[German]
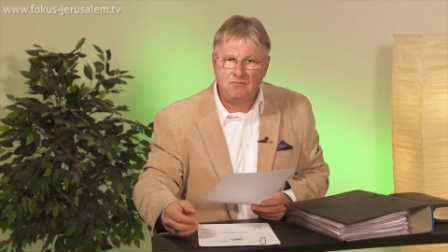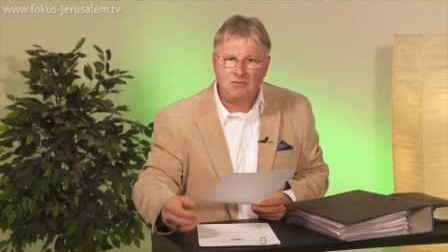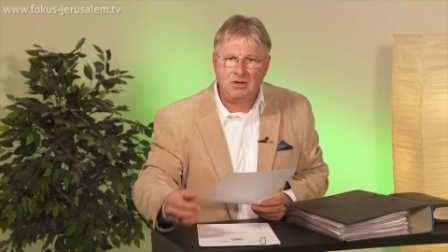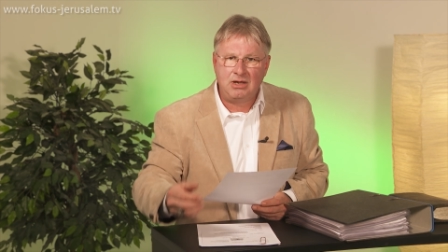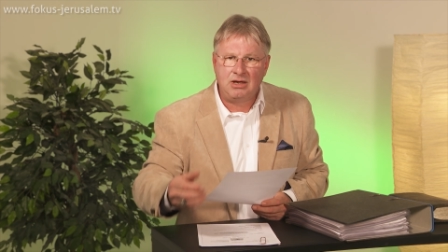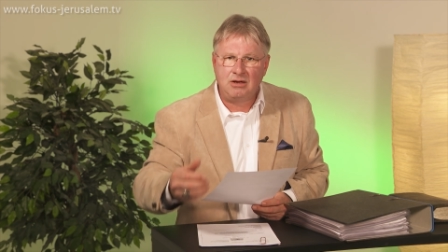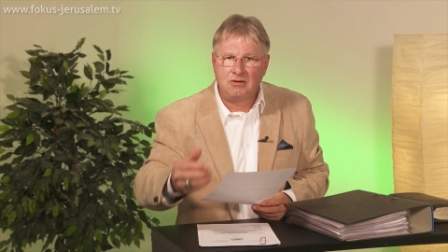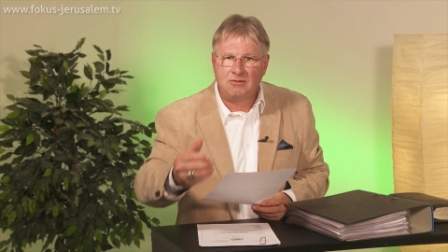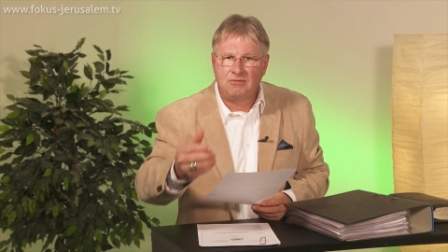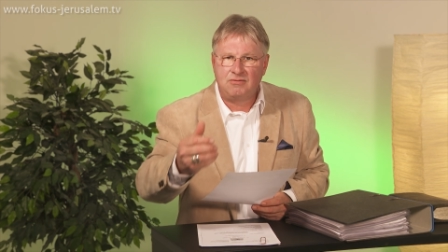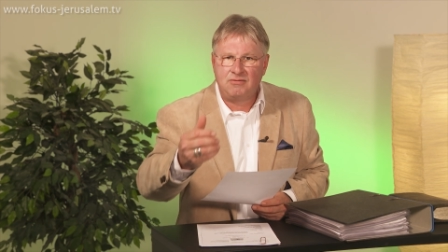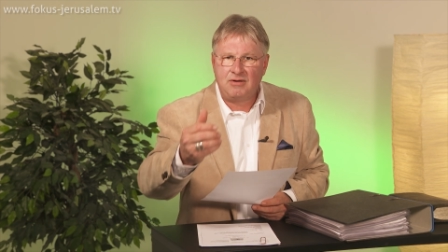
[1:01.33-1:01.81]

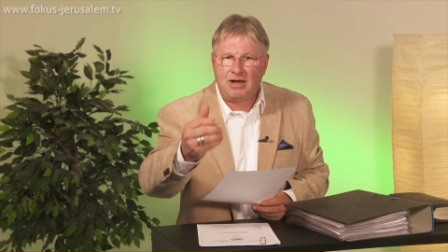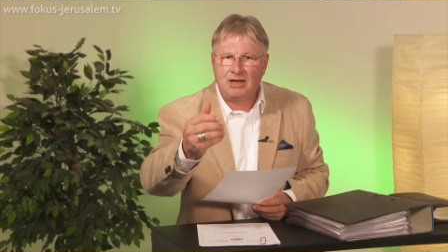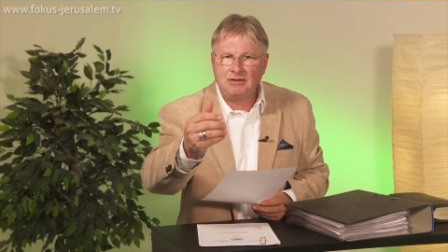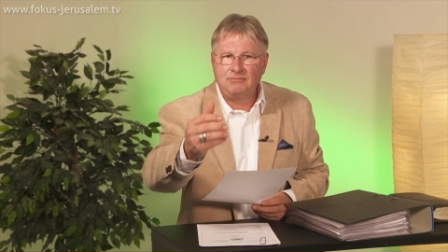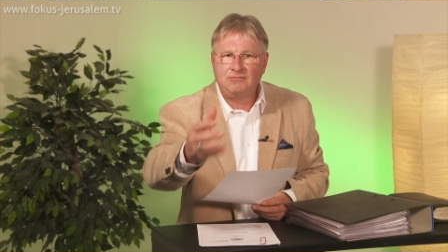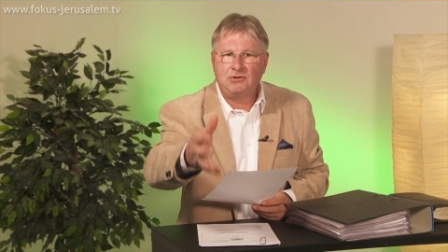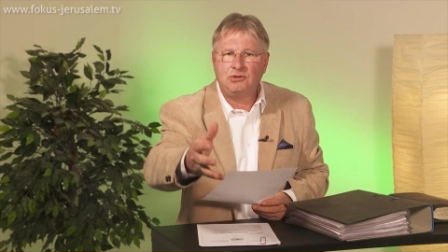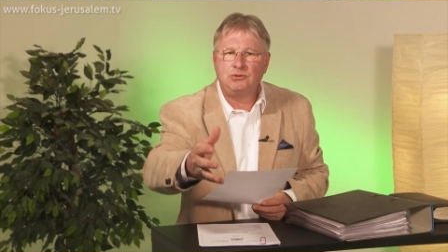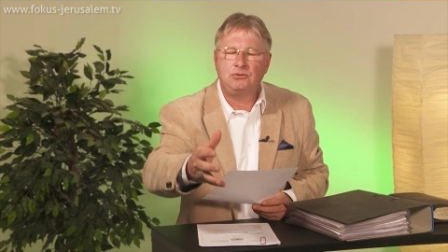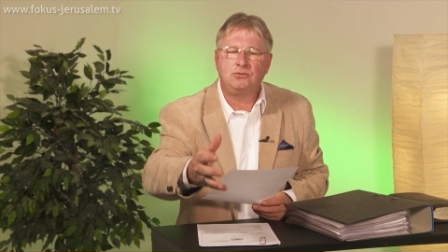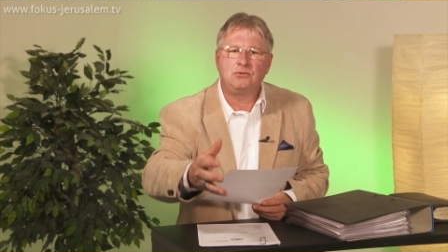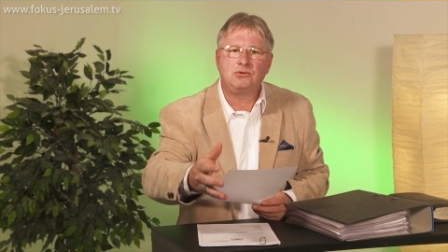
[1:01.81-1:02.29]
wegen
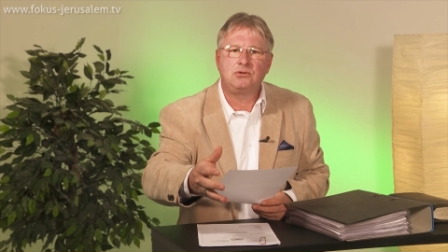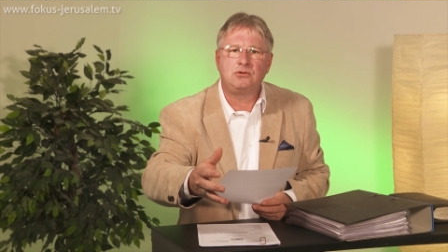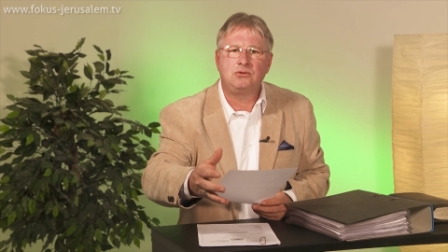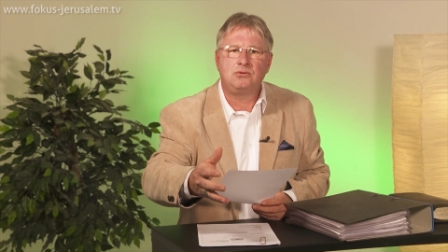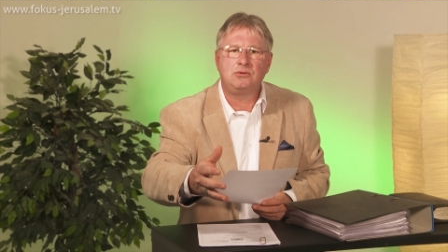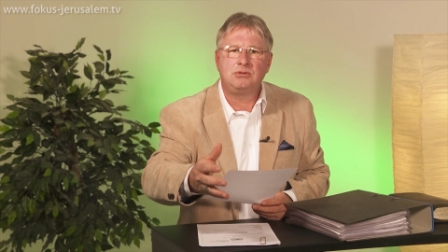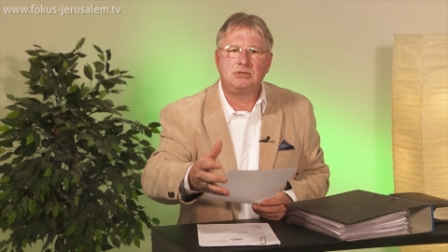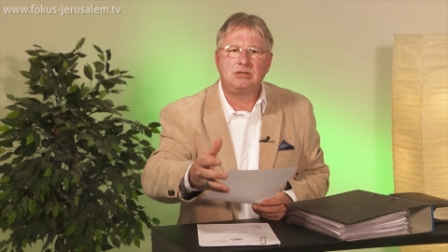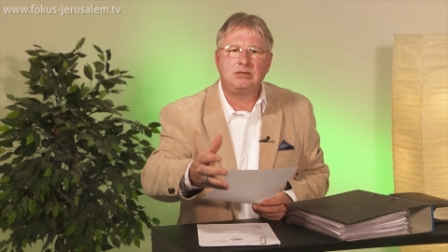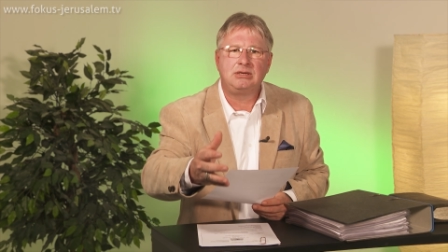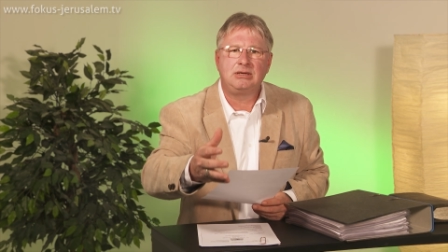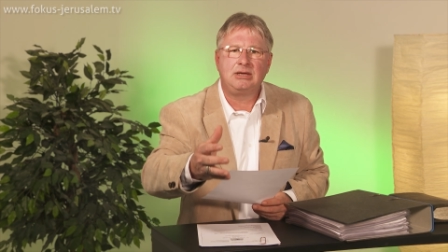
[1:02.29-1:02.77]

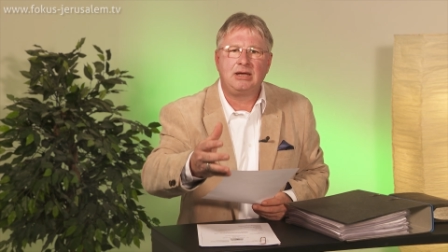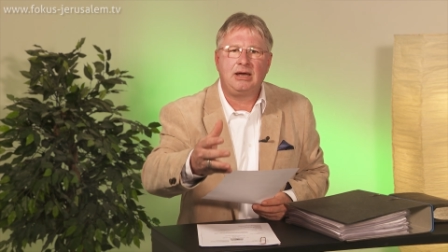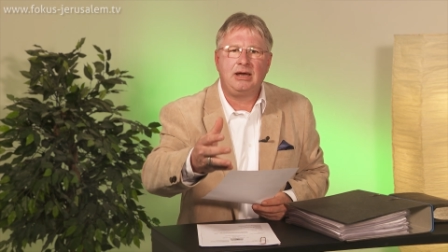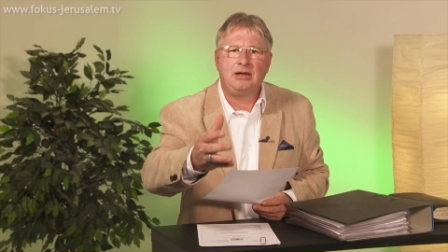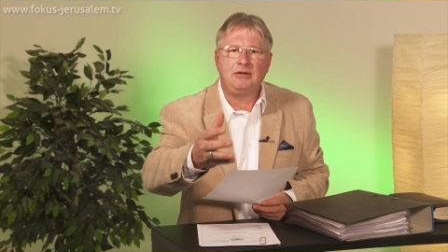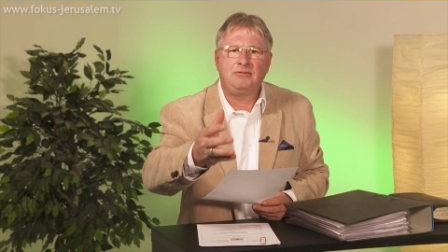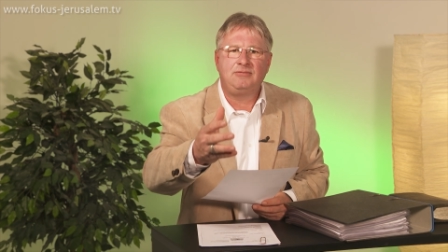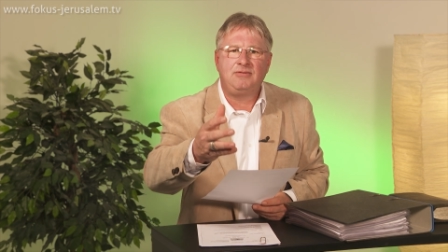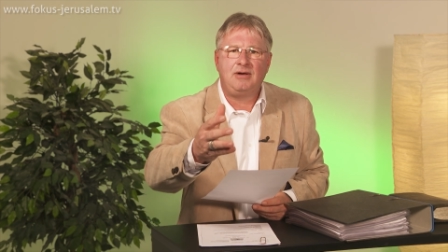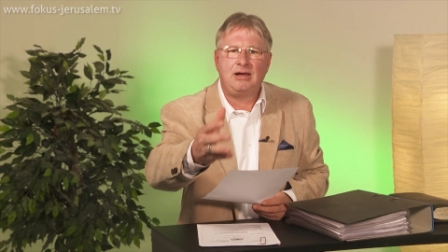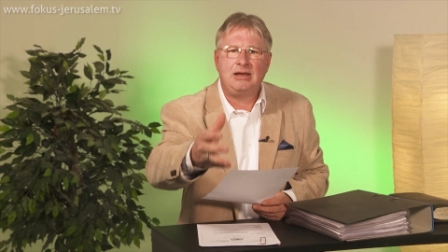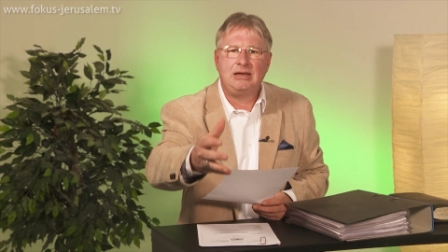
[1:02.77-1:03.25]

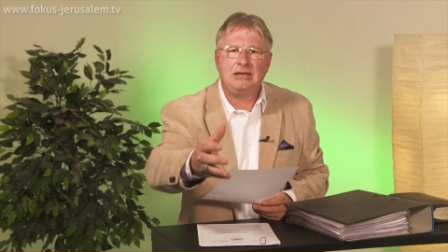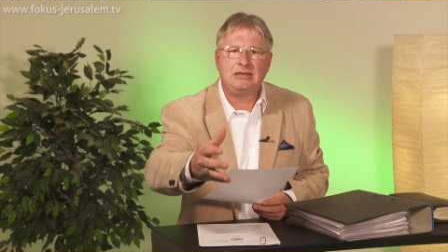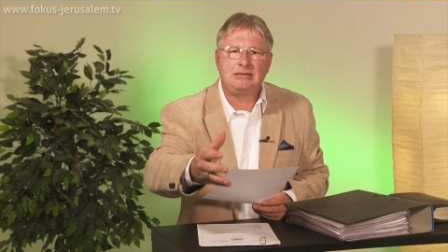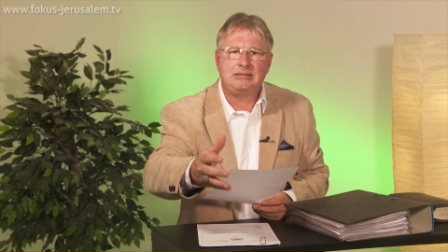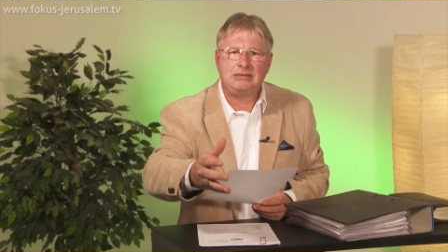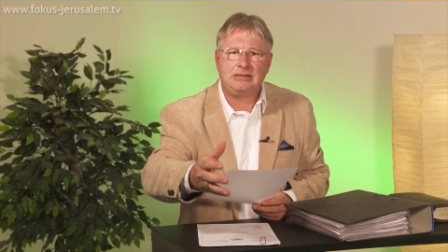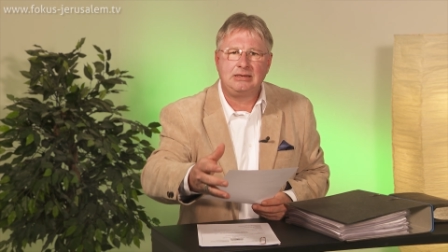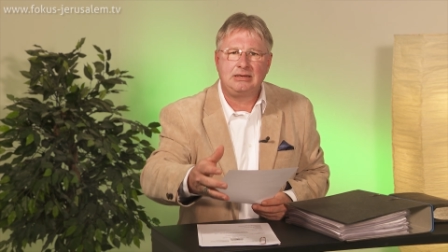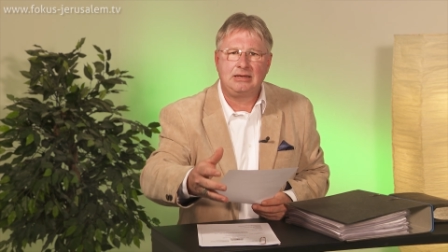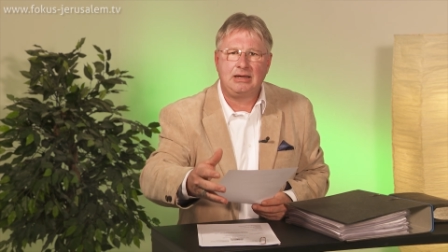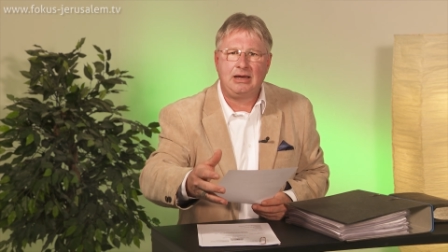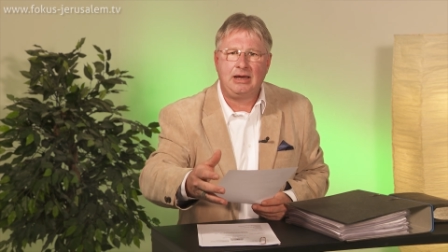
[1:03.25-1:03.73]
Verantwortungslosigkeit,
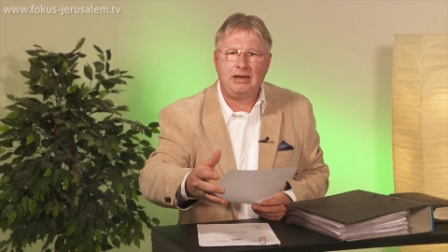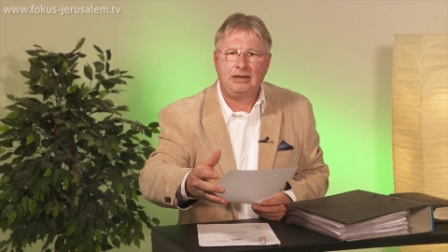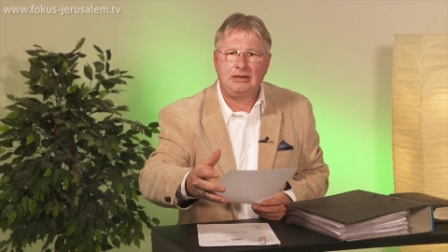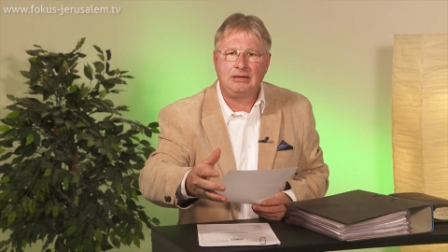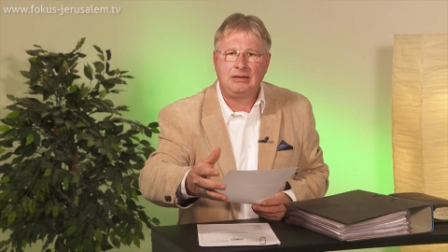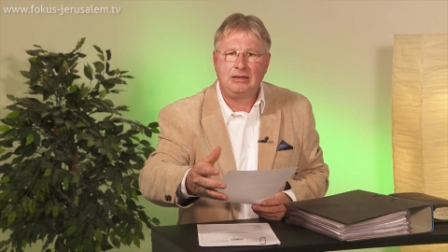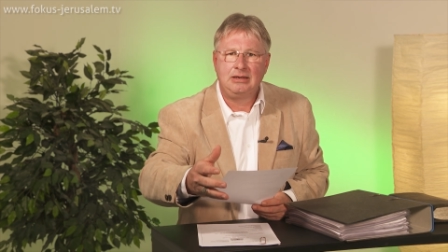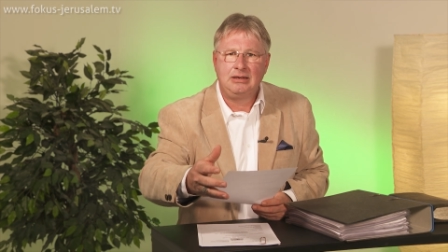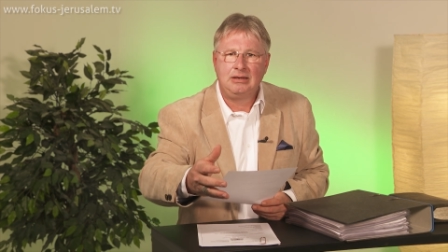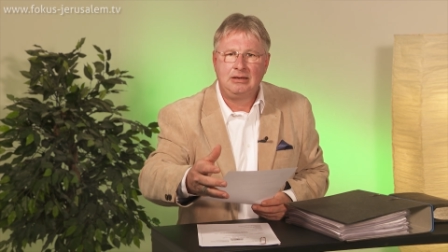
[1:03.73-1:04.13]
Fahrlässigkeit.